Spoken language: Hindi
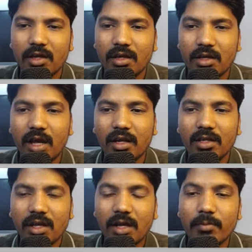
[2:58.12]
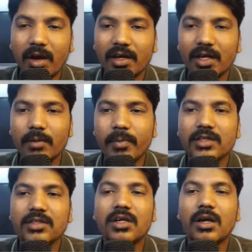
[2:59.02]
यानी देखिए मार्केट
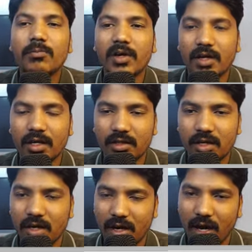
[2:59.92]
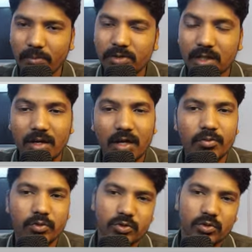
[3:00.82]
पैसा कब बनाता है आप सवाल
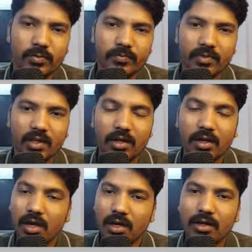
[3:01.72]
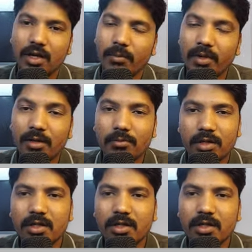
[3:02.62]
पूछो अगर आप एक बड़े